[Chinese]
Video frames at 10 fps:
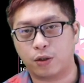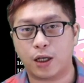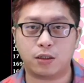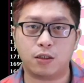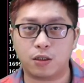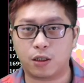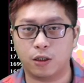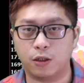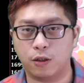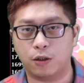因为它是一
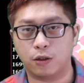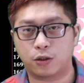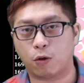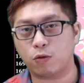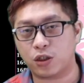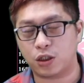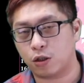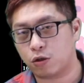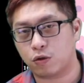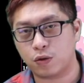个中期
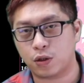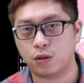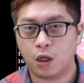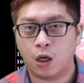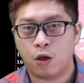的趋势。